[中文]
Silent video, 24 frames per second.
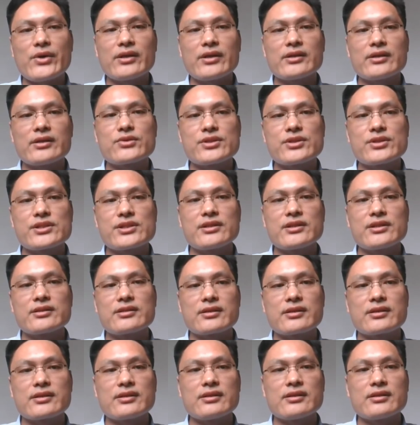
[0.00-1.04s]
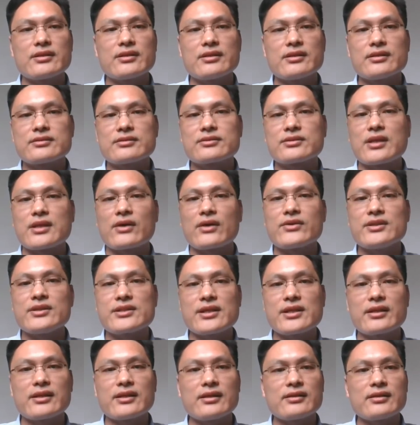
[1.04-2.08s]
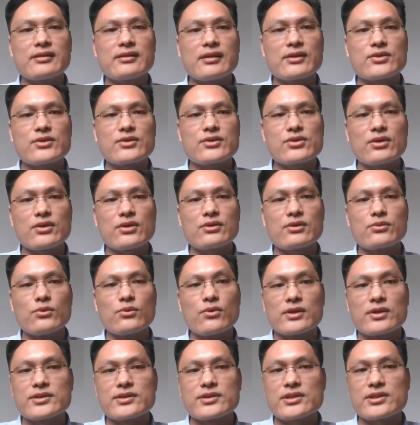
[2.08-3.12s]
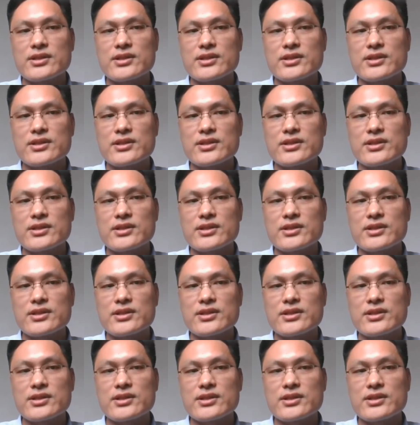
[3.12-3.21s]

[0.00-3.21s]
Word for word: 实际上啊，它从来就没有消失过。